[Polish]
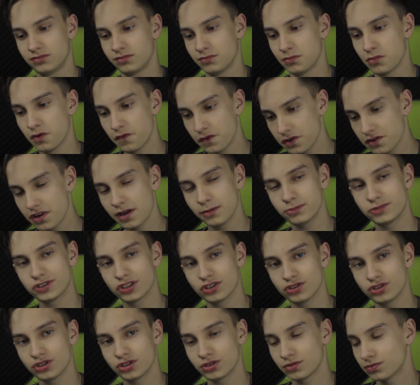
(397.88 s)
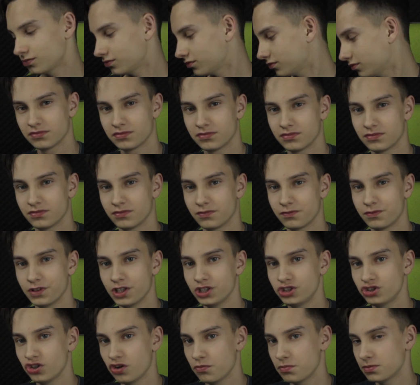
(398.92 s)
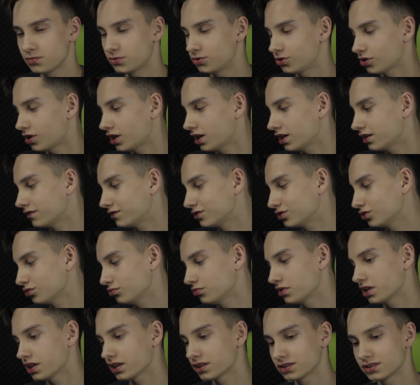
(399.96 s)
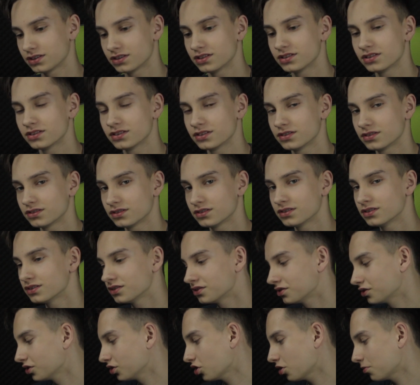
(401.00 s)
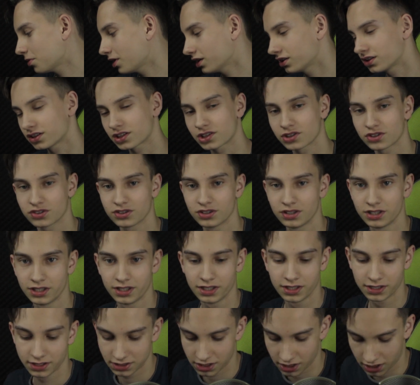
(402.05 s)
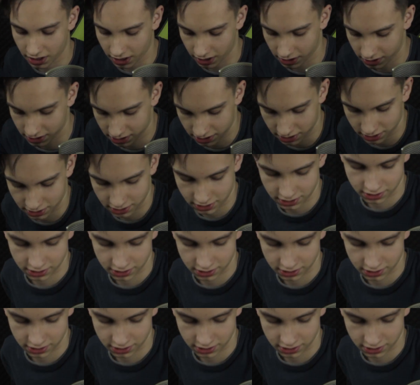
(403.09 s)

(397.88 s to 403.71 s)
Mówiłem coś? Wyciąłbym to, ale w sumie... No dobra, tylko... Czekajcie.